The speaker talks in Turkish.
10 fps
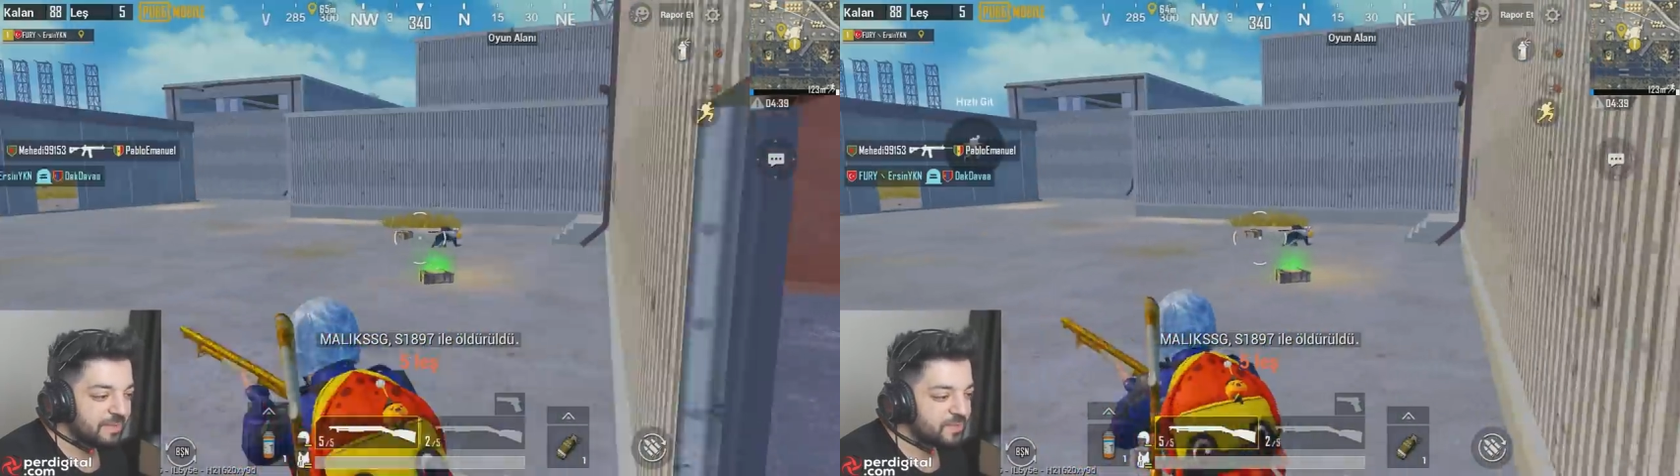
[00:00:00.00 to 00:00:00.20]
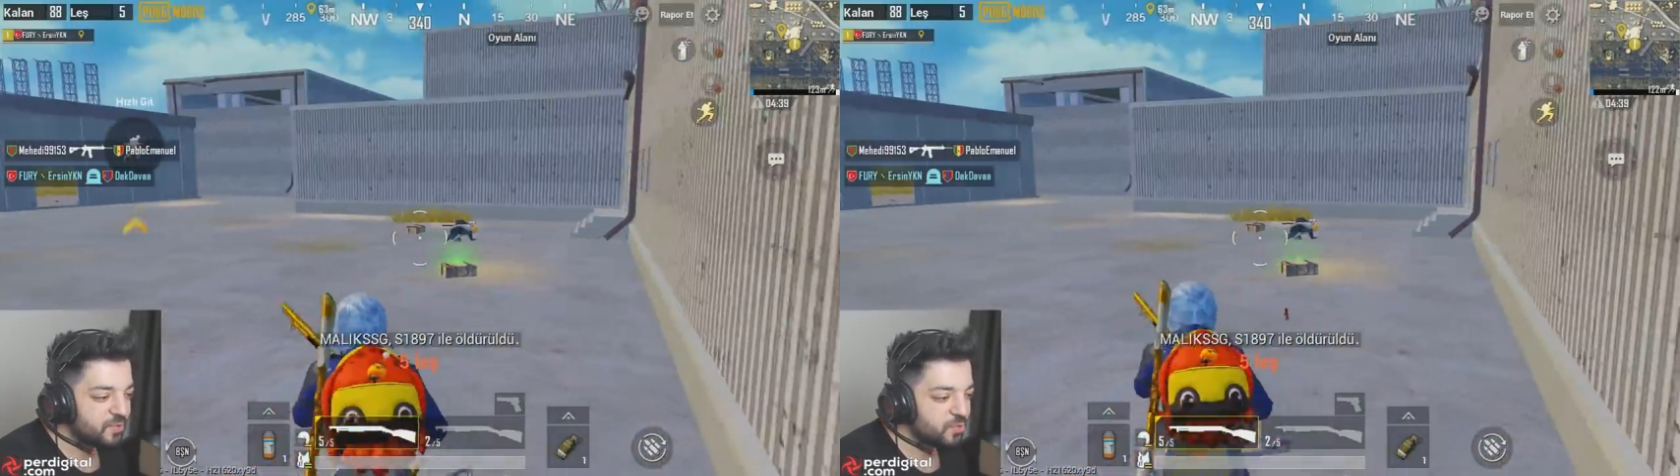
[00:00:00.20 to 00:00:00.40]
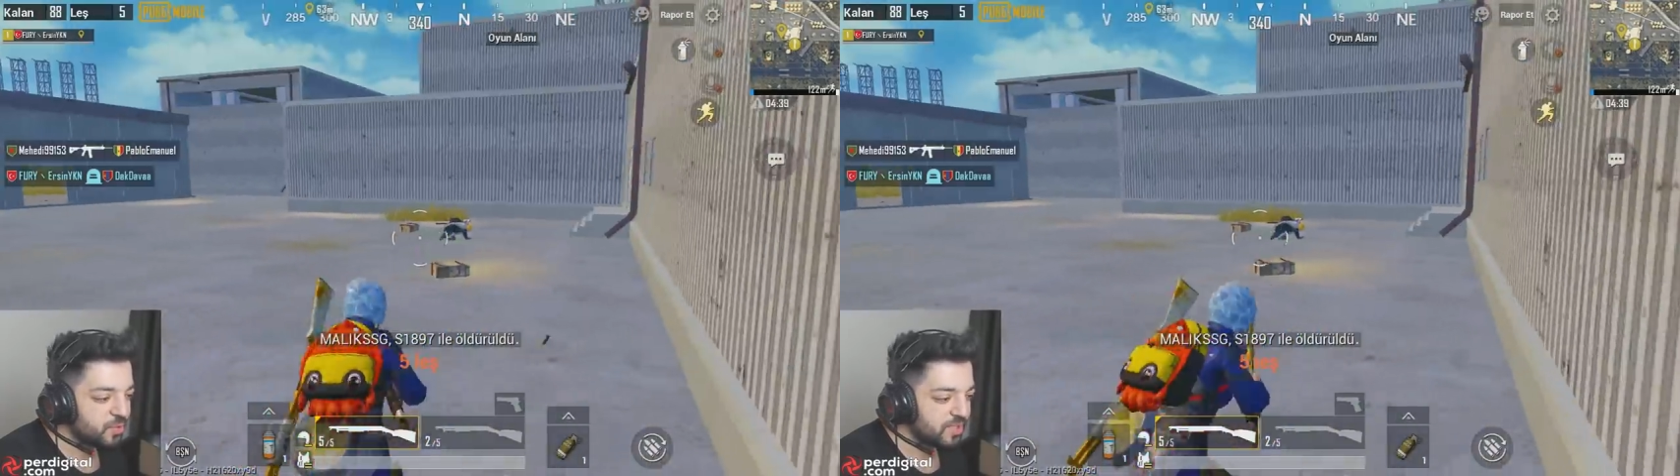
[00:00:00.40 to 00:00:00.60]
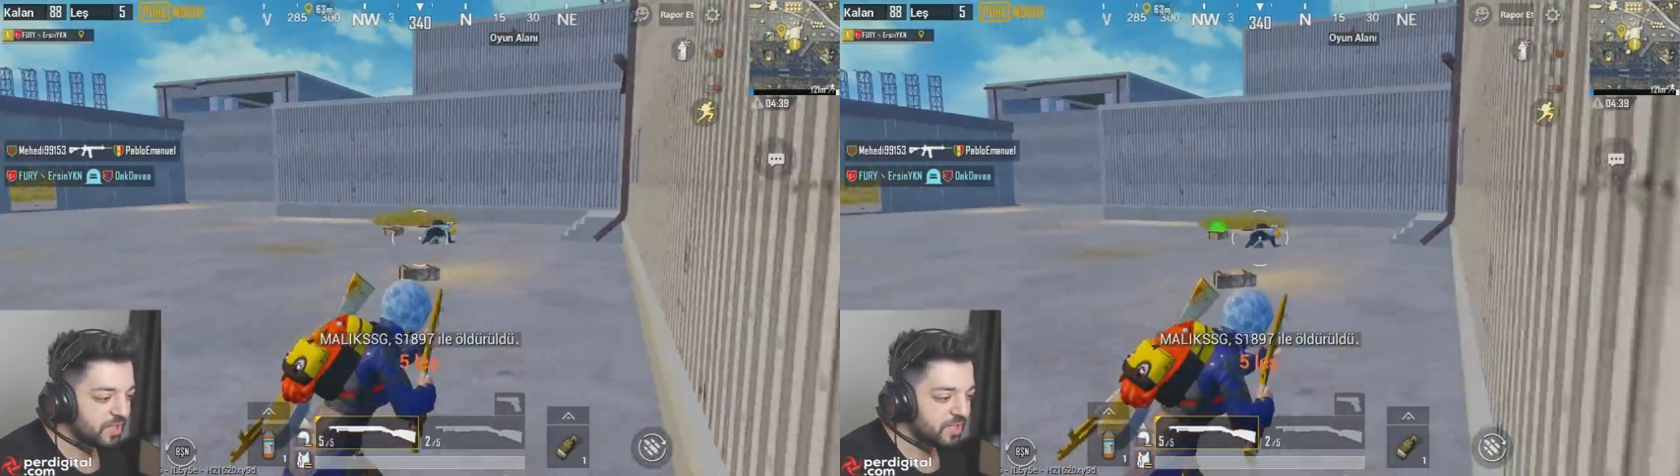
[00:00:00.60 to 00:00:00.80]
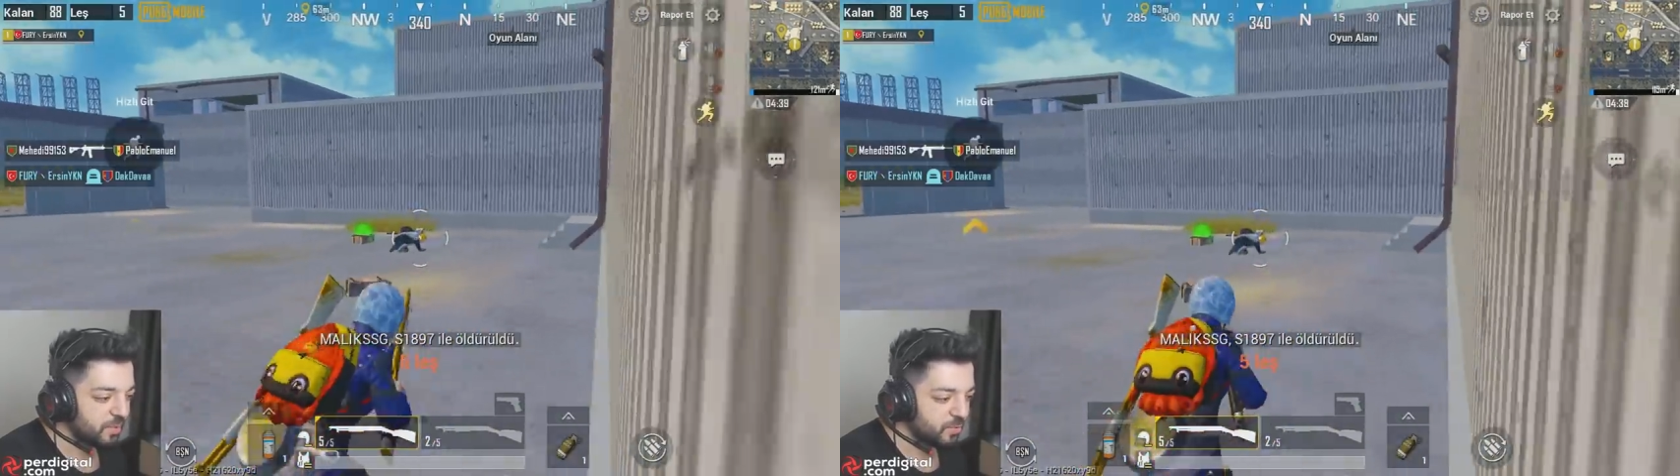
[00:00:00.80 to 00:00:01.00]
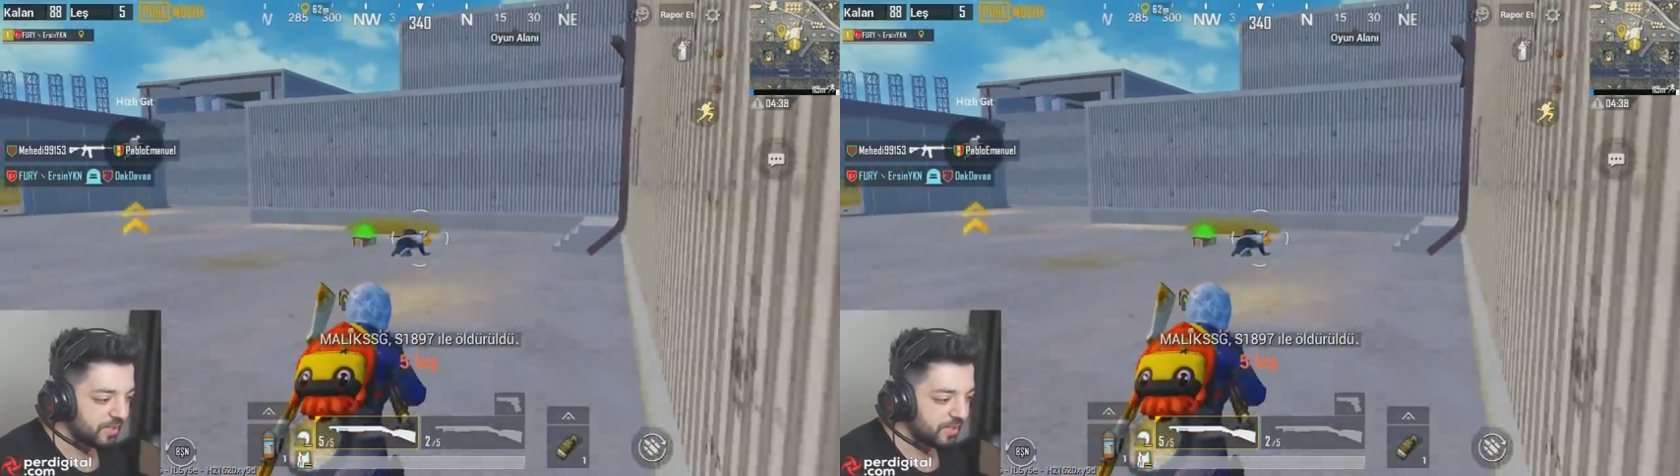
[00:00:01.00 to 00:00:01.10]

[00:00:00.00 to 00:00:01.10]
hepsi şuradaki adama